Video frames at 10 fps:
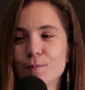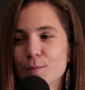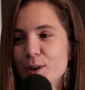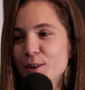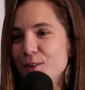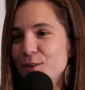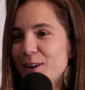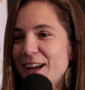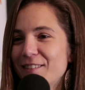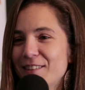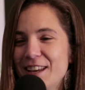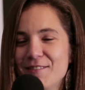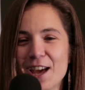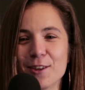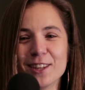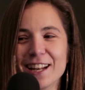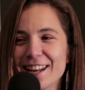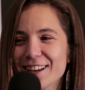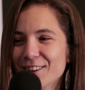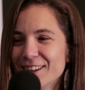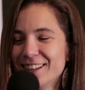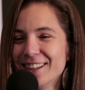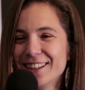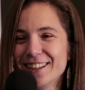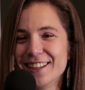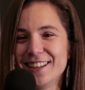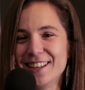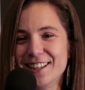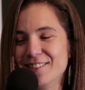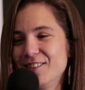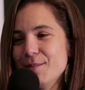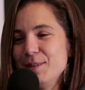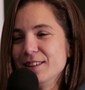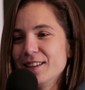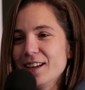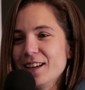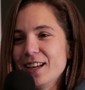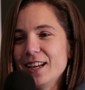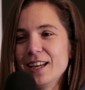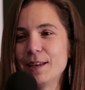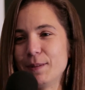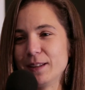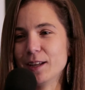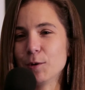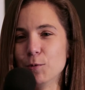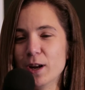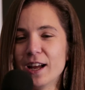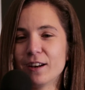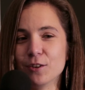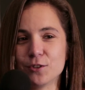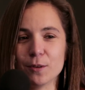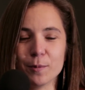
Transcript: Bueno, nunca he viajado tan lejos y tiene una pinta espectacular, no solo